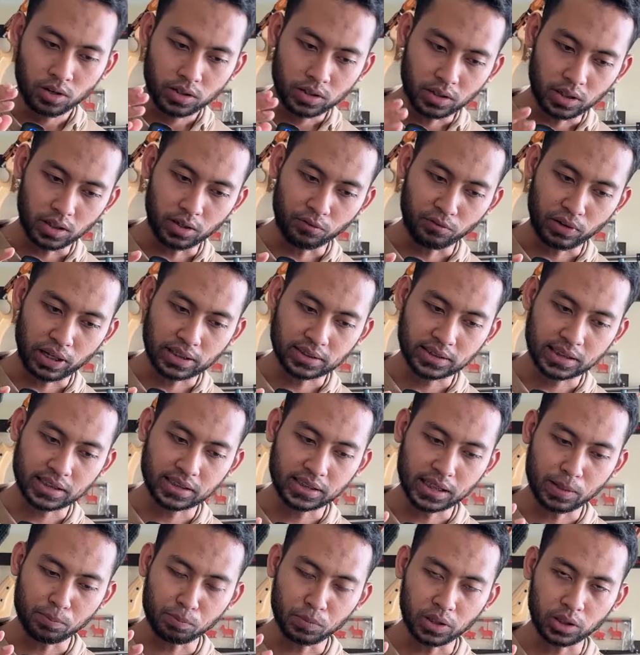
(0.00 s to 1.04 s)
eh, versi
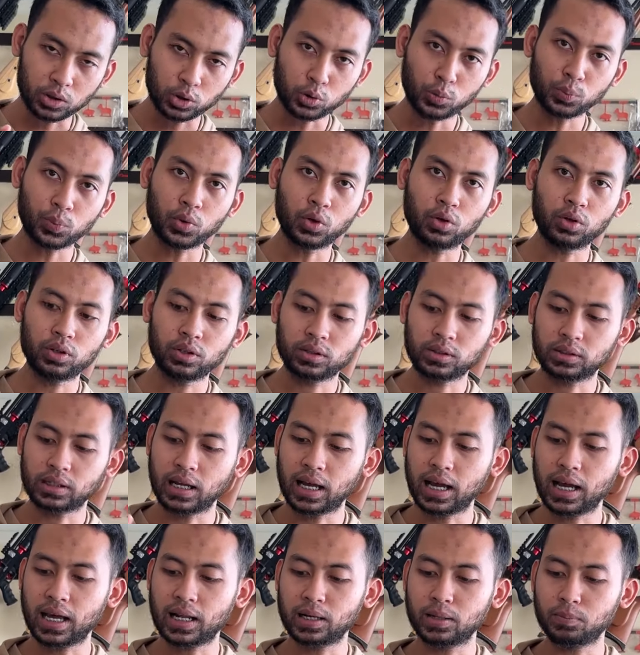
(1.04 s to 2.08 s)
chamber tumpuk
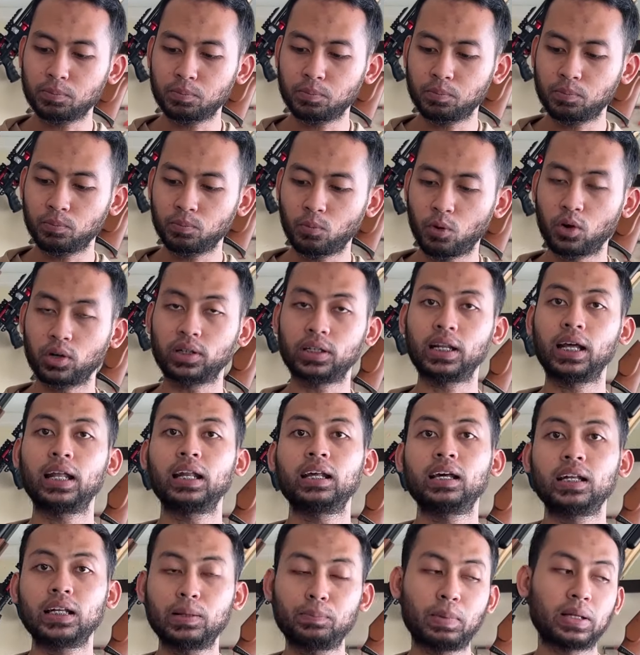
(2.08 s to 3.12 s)
dan
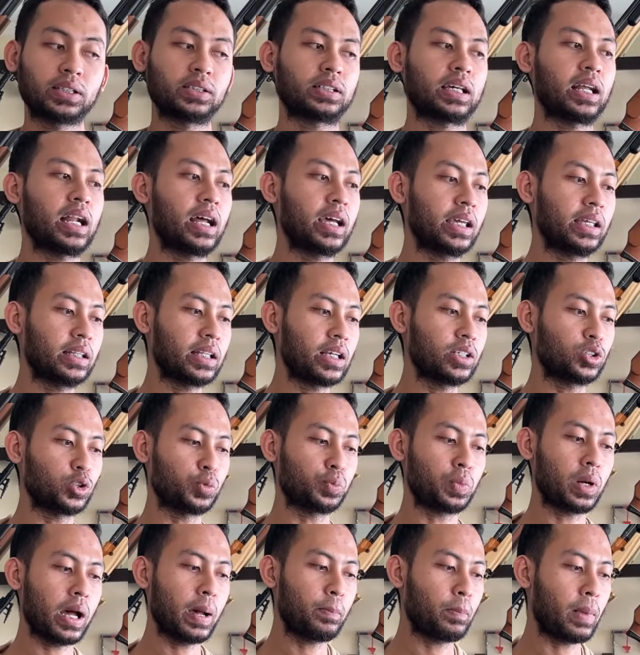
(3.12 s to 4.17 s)
model lipat. Sekarang kita
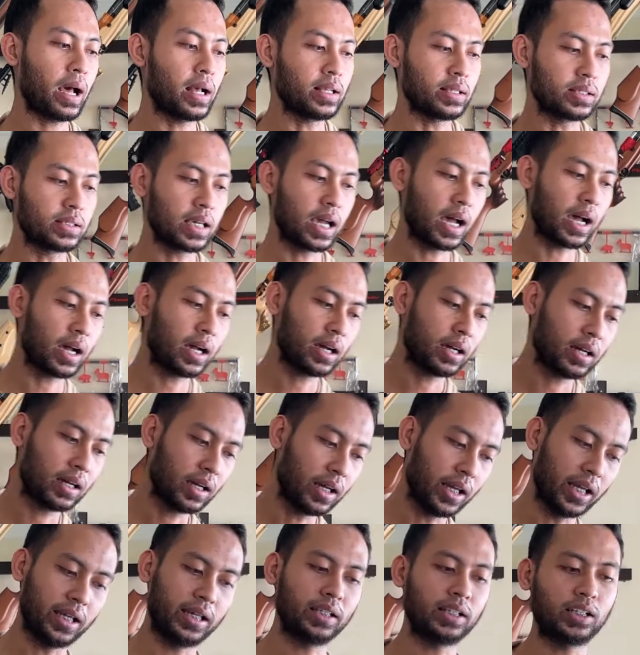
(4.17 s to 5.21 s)
coba panjang,
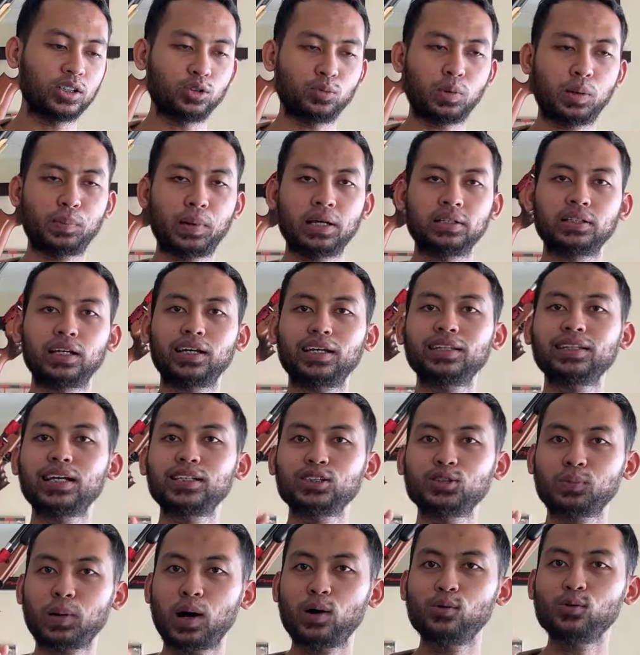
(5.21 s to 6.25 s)
eh kita coba panjang,
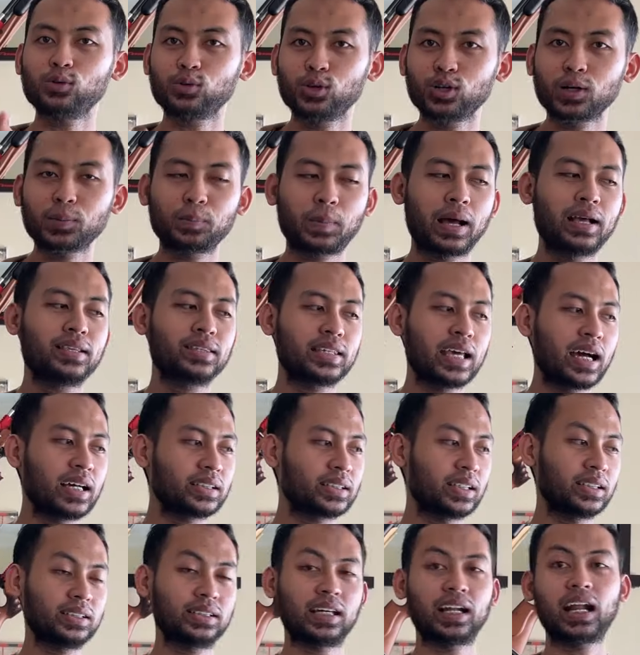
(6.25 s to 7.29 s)
kita coba ukur panjang
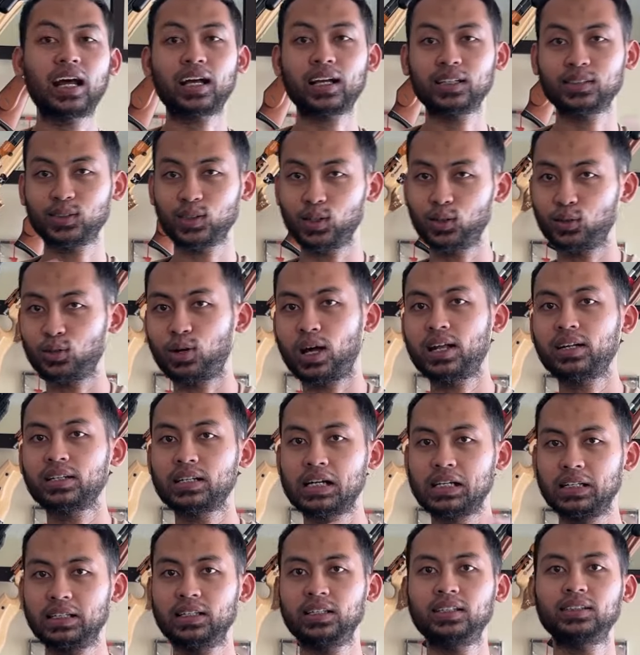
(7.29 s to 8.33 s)
secara keseluruhan
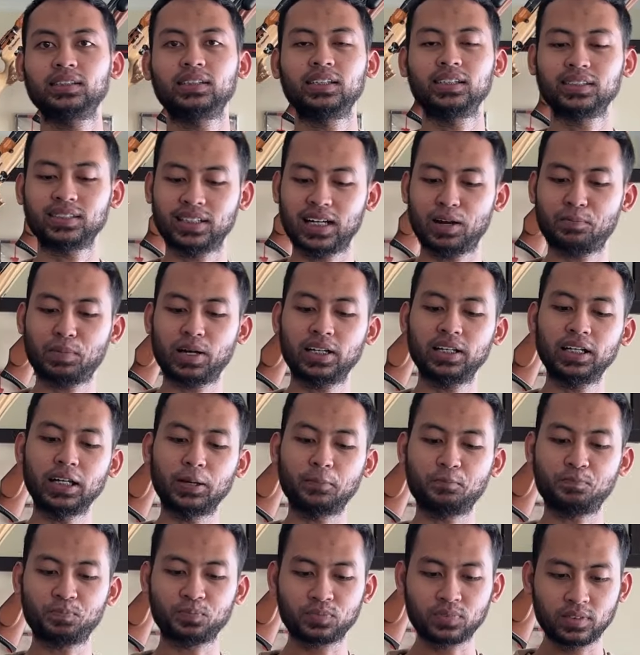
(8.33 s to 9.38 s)
dari si senapan ini.
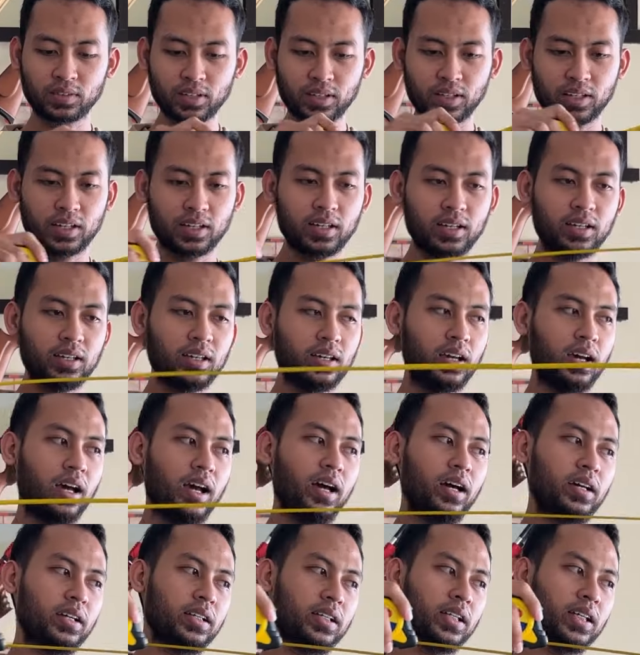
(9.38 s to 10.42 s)

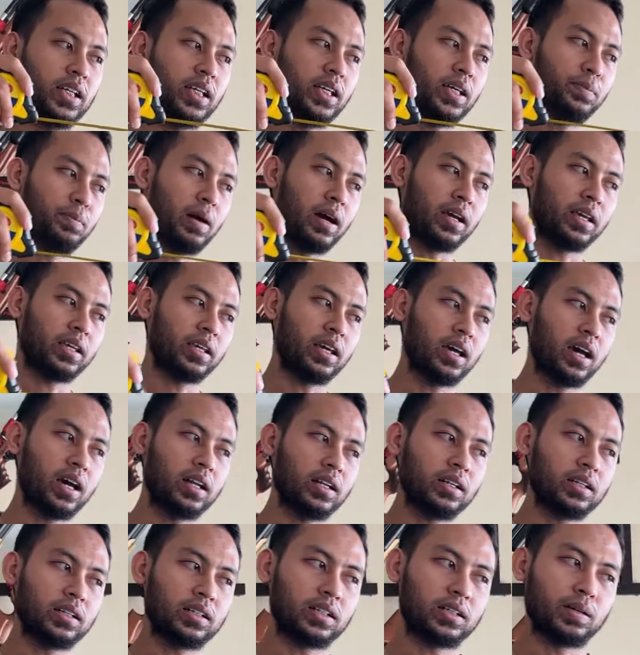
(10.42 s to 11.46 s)
Nah, ini bagian